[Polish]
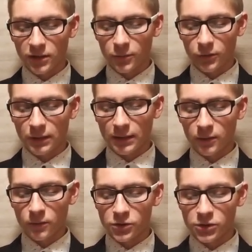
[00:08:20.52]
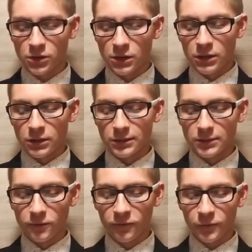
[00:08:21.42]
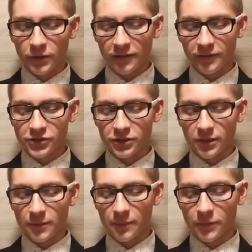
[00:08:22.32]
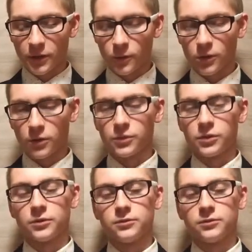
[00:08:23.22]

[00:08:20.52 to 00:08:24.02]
niepodległość i znów pojawia się na mapie Europy.